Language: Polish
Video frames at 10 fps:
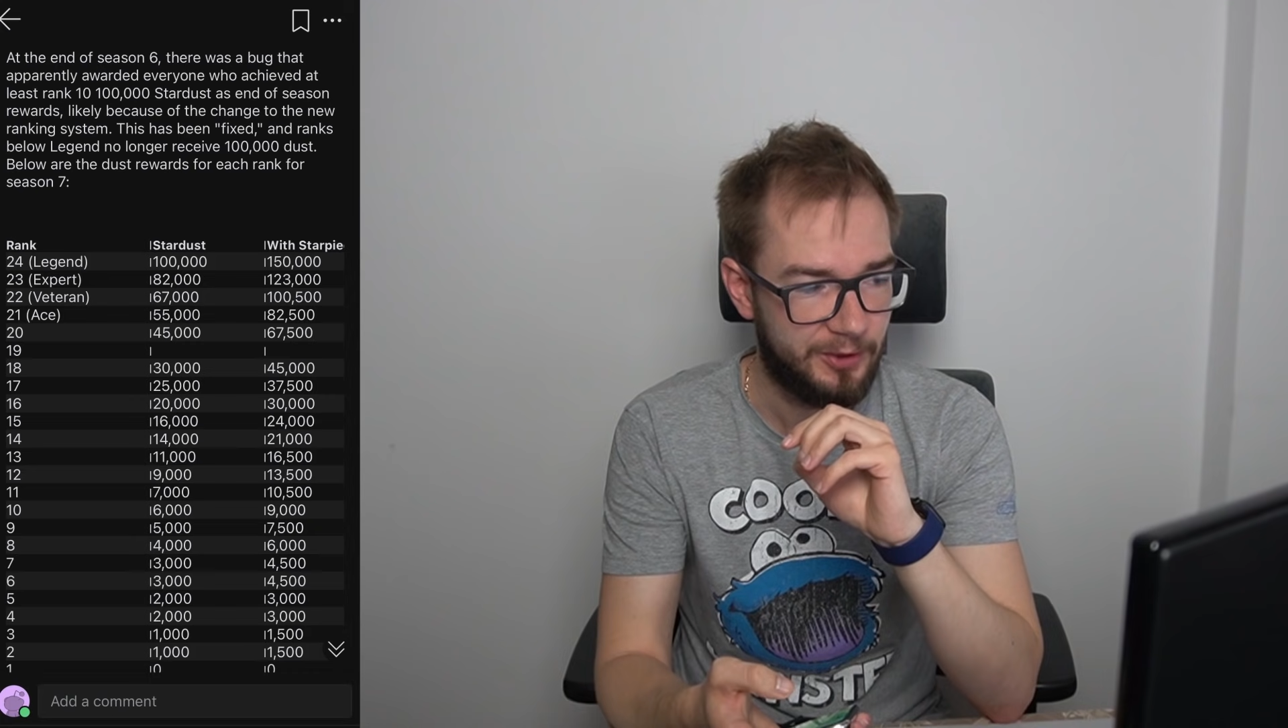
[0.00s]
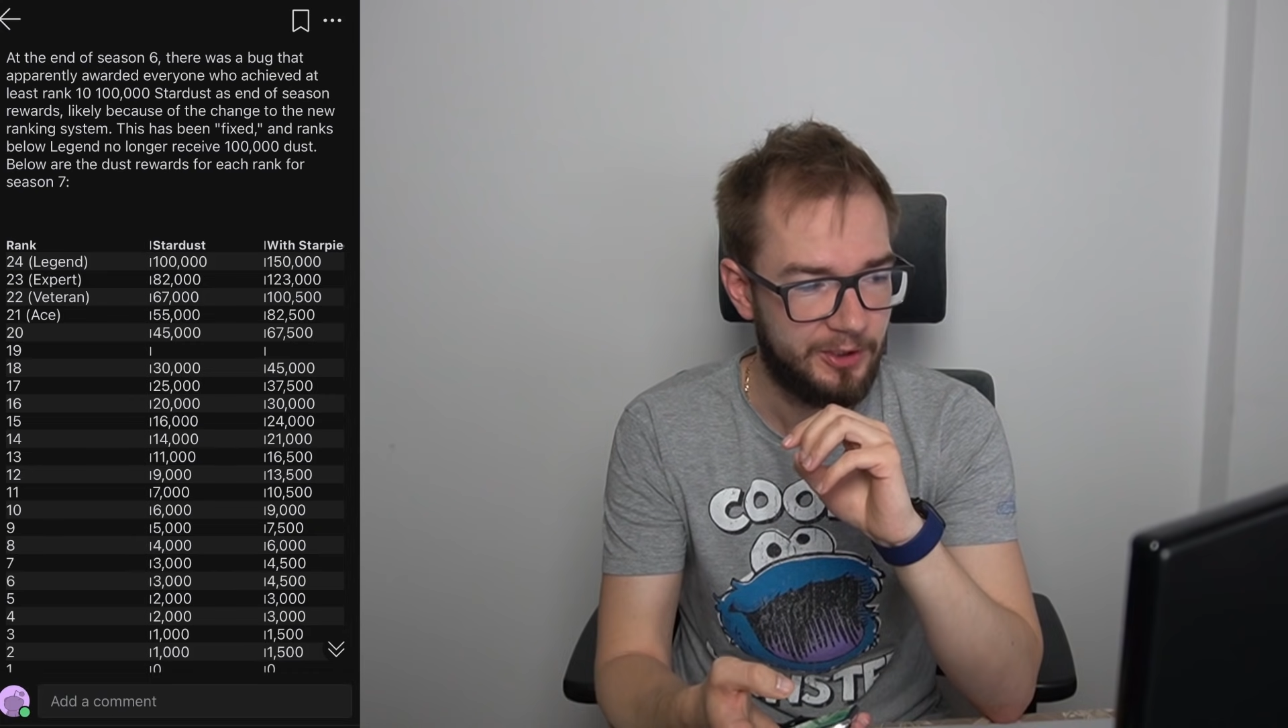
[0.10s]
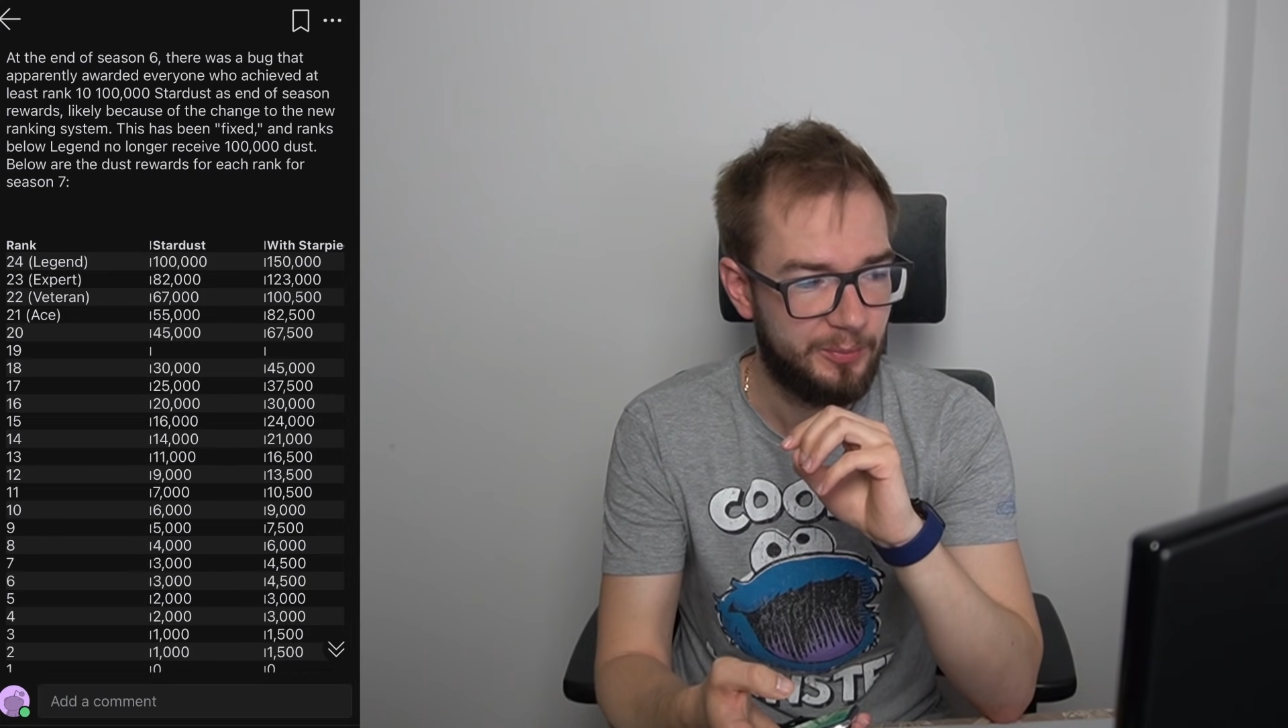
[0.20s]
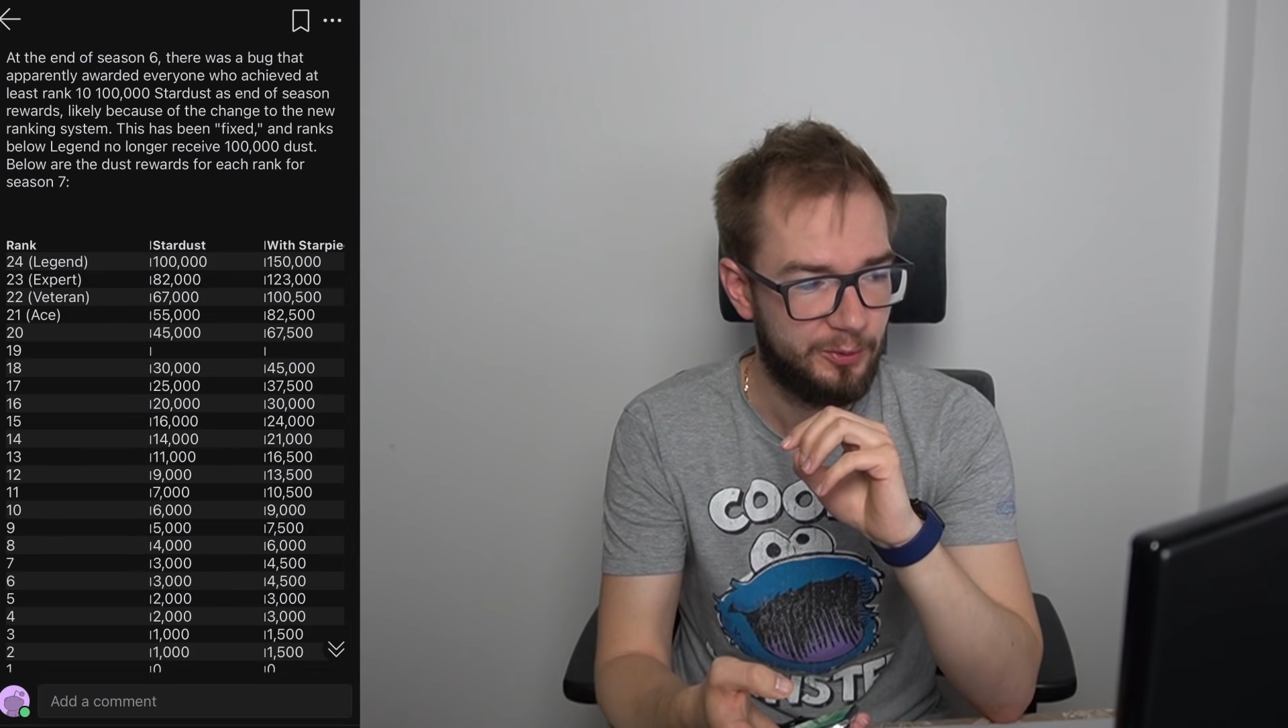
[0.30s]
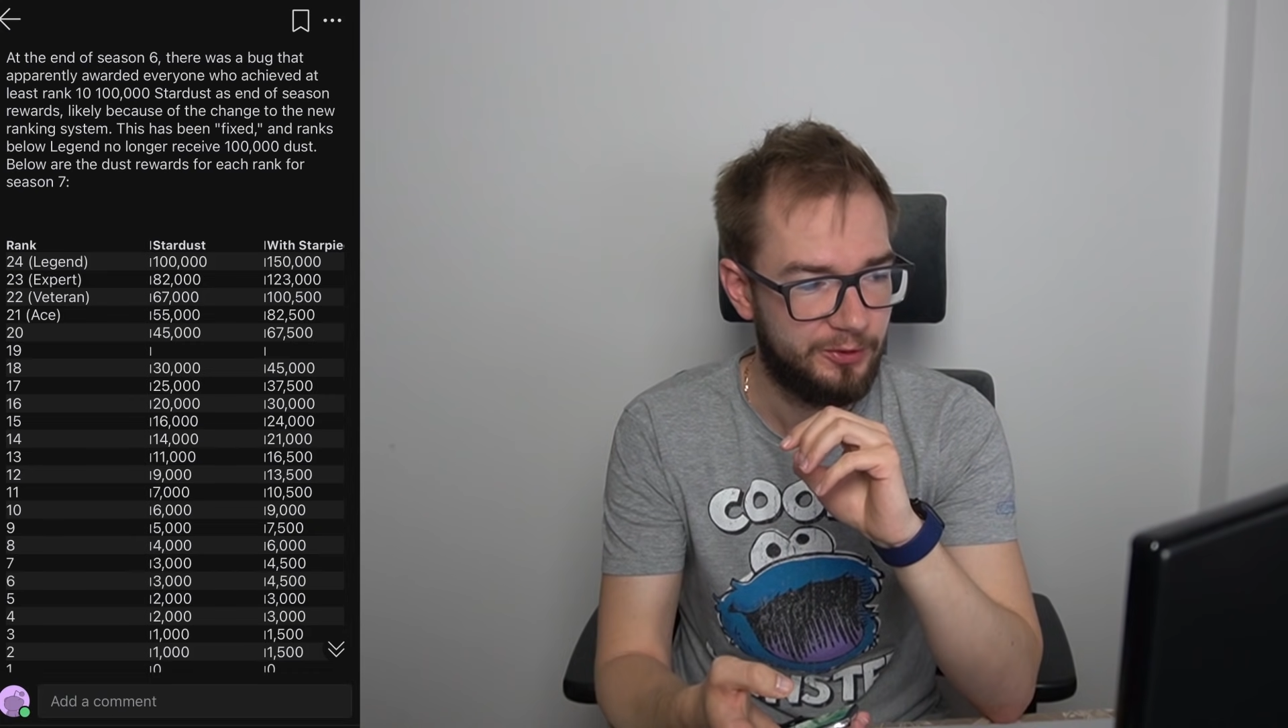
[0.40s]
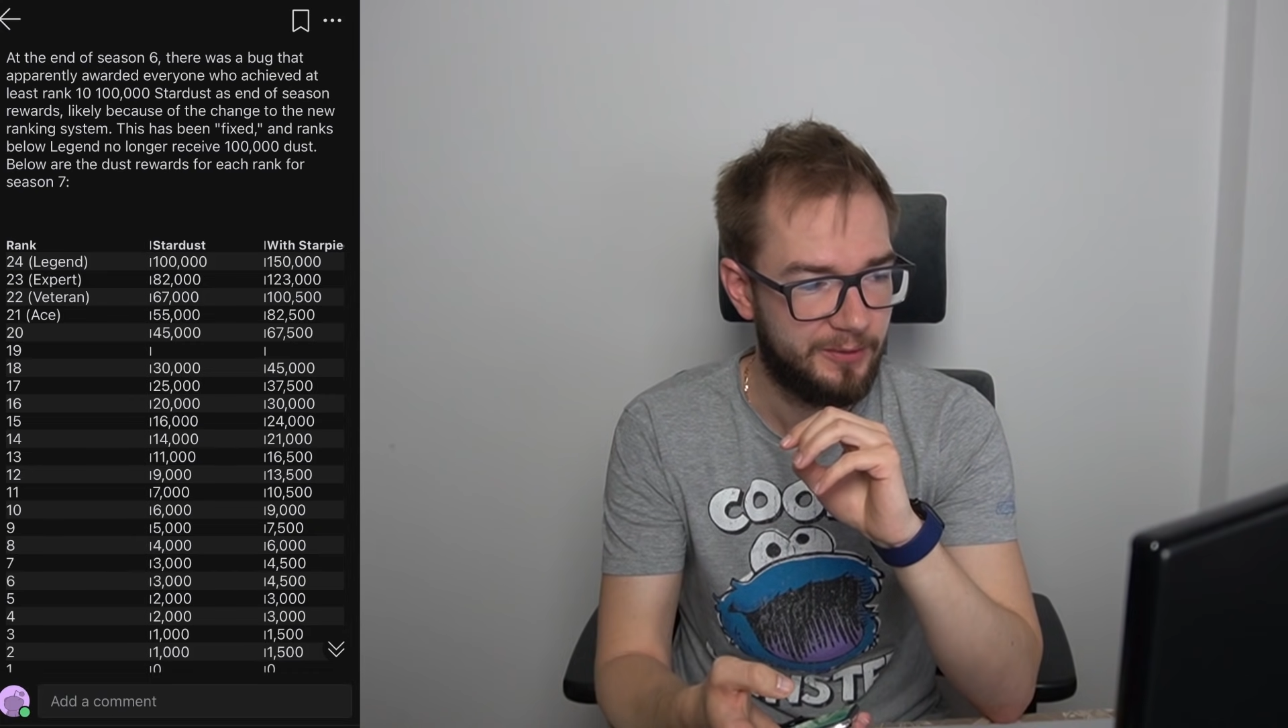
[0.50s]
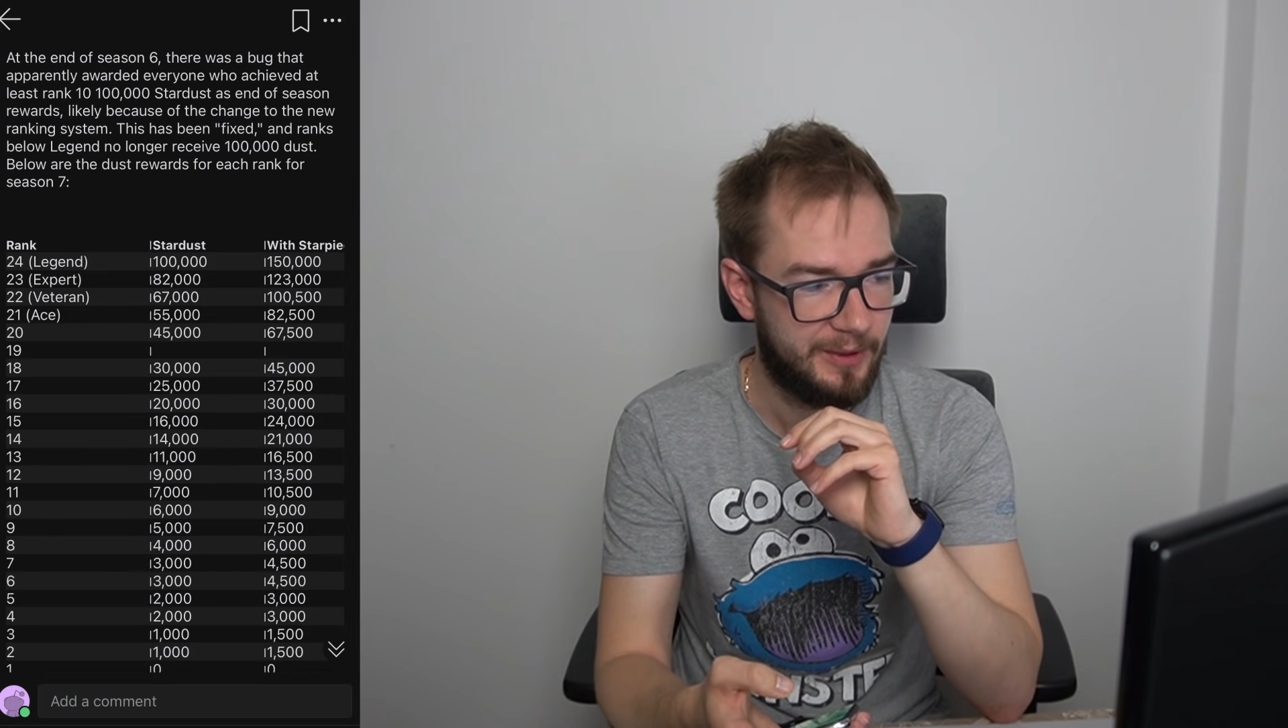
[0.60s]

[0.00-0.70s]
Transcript: No i później